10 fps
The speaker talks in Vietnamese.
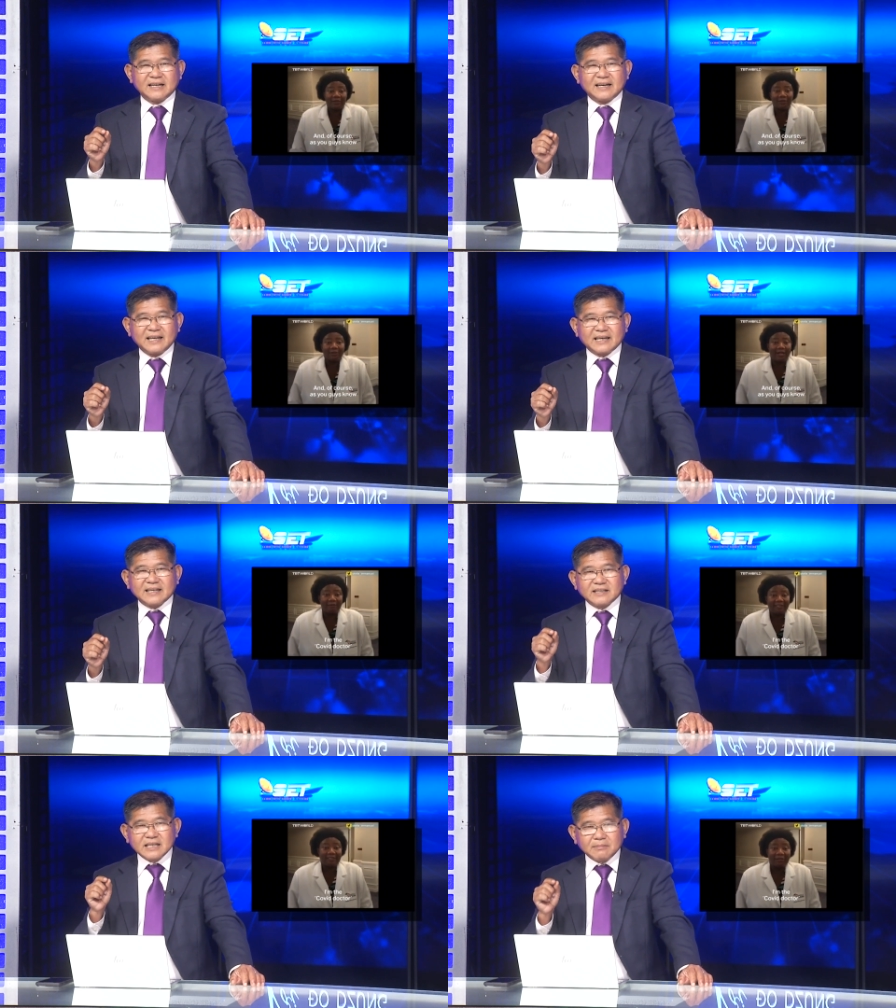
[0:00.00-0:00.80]
lấy
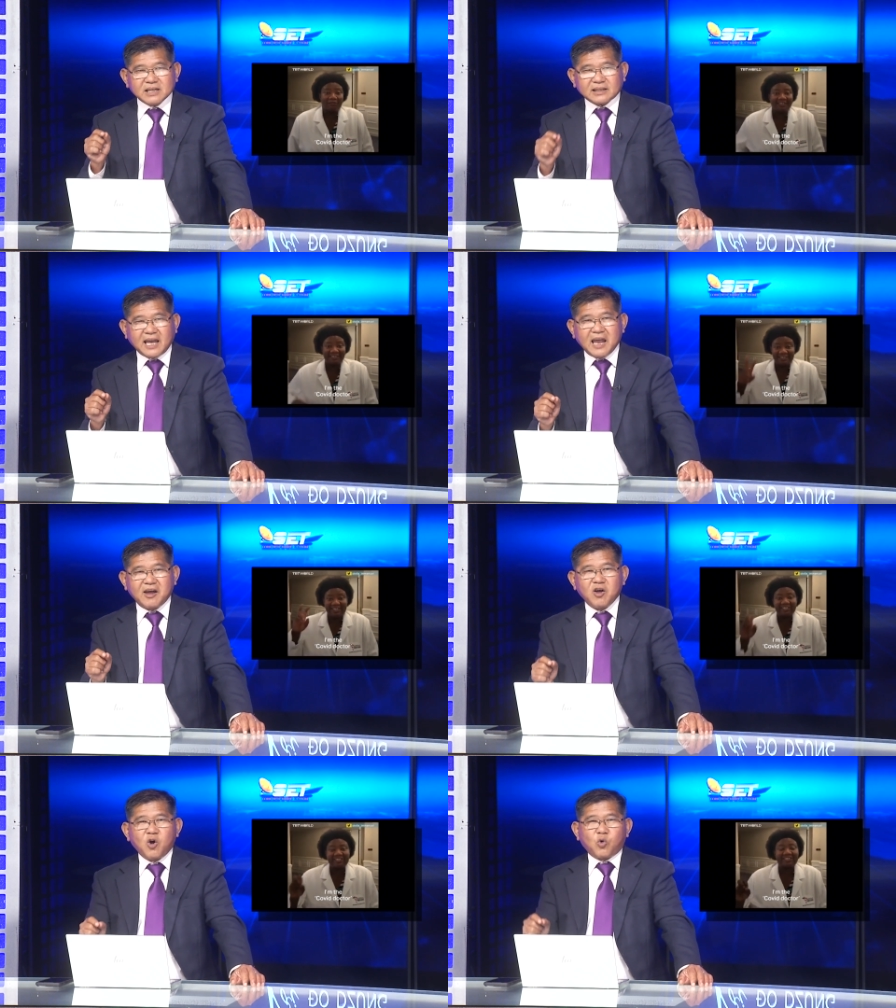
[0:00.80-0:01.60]
cái nhiễm sắc
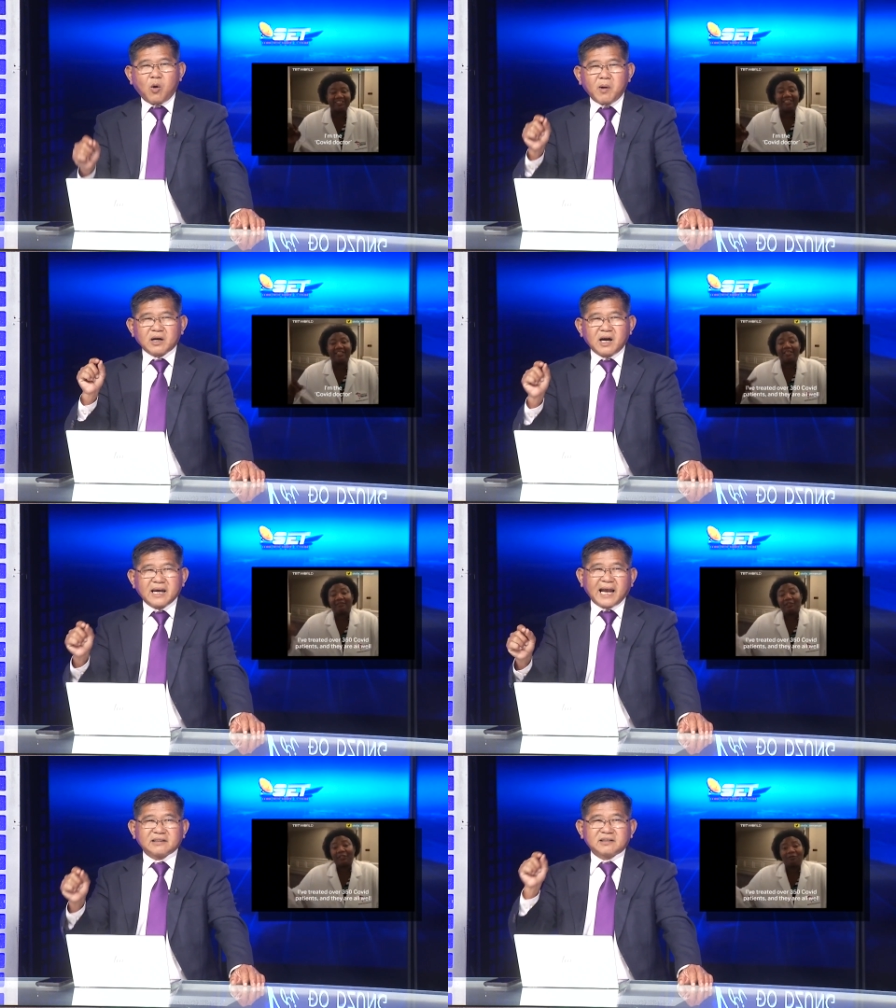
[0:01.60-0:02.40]
thể của một
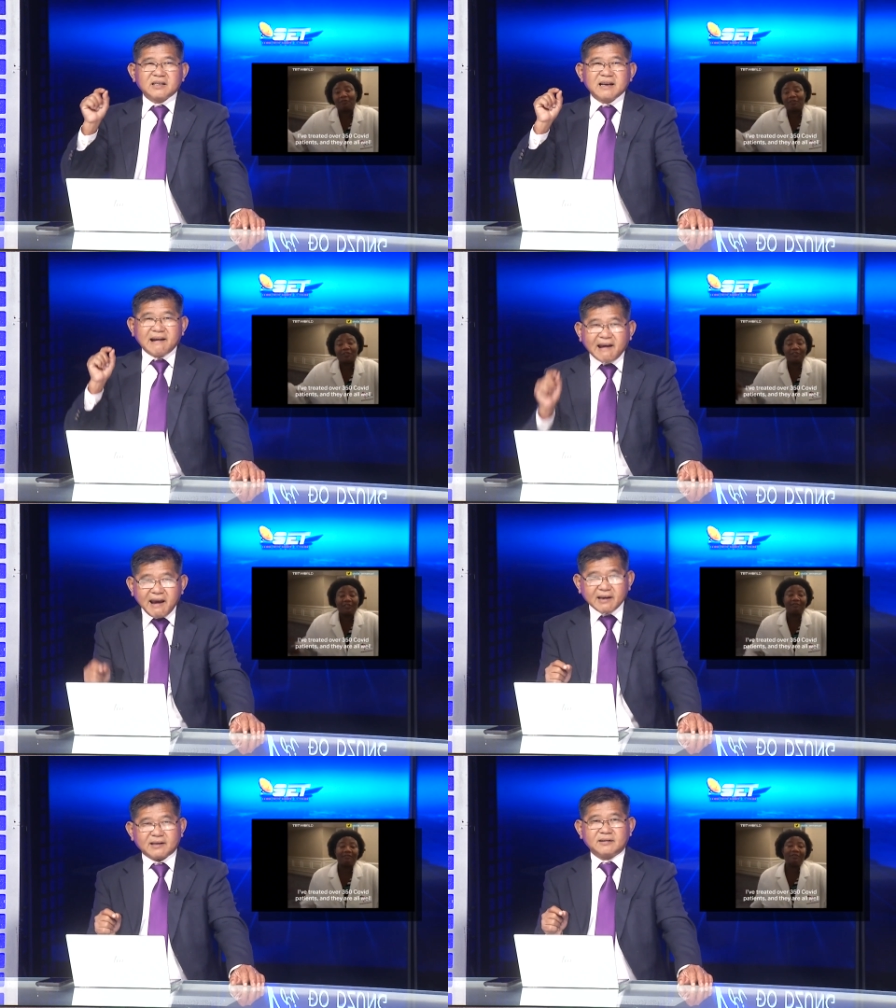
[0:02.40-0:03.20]
người hành tinh khác